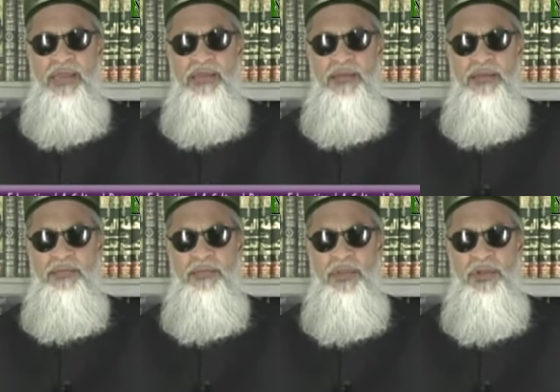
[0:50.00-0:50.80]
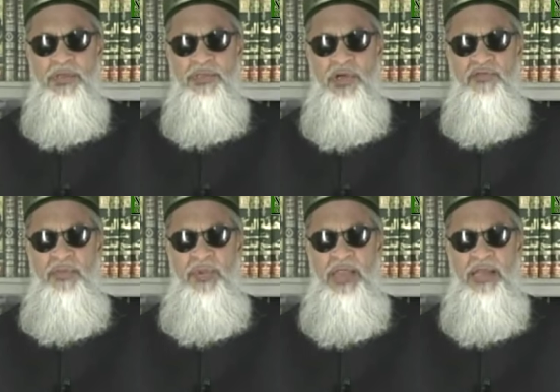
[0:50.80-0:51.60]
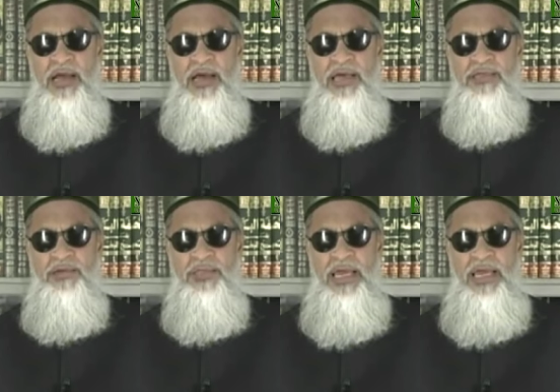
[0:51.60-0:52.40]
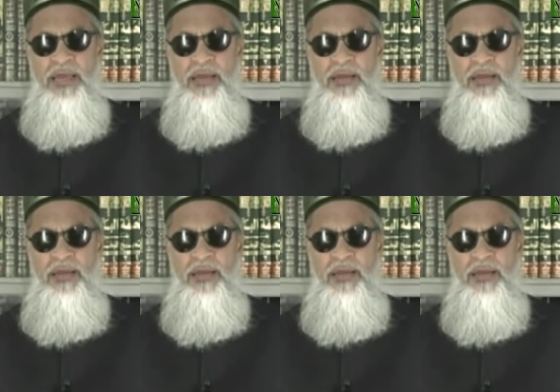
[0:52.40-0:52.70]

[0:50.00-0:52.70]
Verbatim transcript: बाद चौदहवें पारे का आगाज़ होता है